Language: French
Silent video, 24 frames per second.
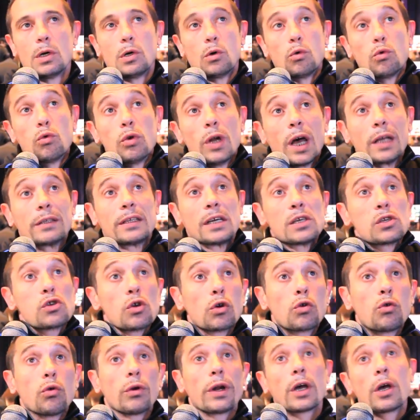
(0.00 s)
où là d'un seul
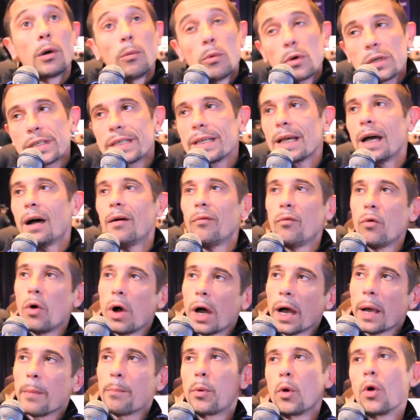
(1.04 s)
coup on a commencé à
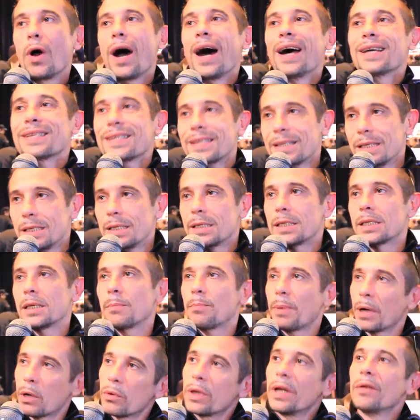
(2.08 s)
avoir un peu As-10. C'est
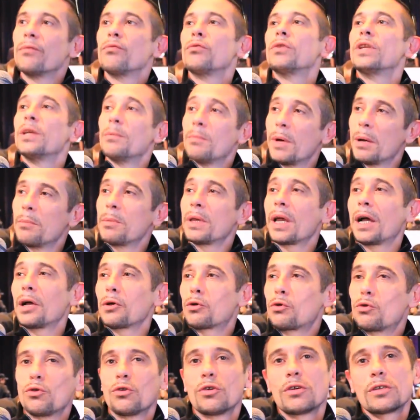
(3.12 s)
pas qu'on a vu des mains
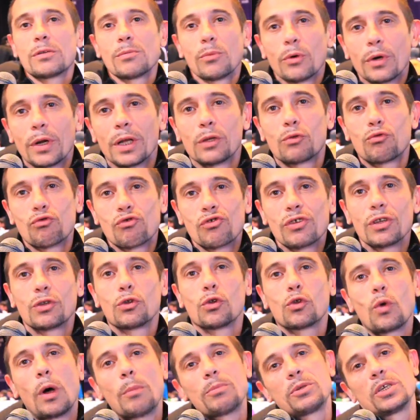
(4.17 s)
miraculeuses, mais on a touché deux,
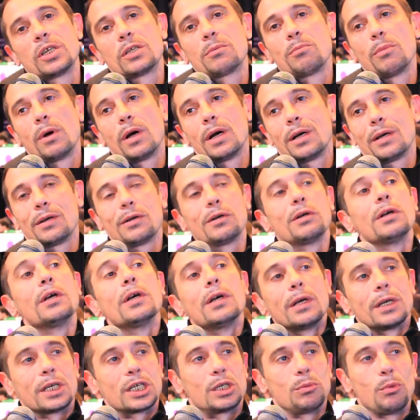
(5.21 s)
trois petites mains euh,
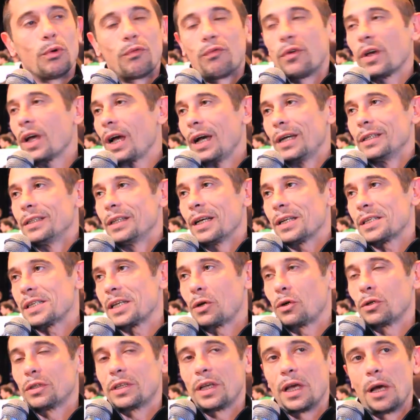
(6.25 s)
qui m'ont fait grinder à
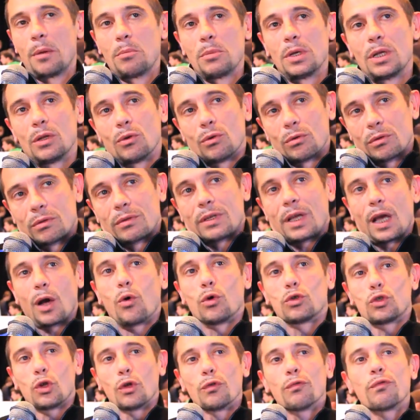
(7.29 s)
51 000. Donc très
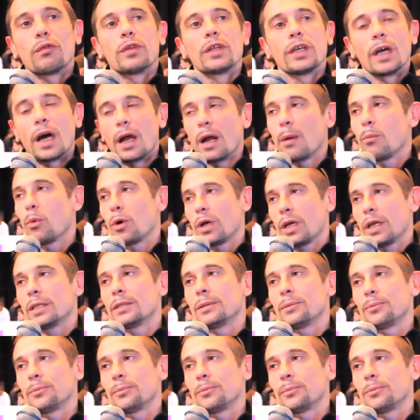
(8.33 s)
content de finir à la moyenne.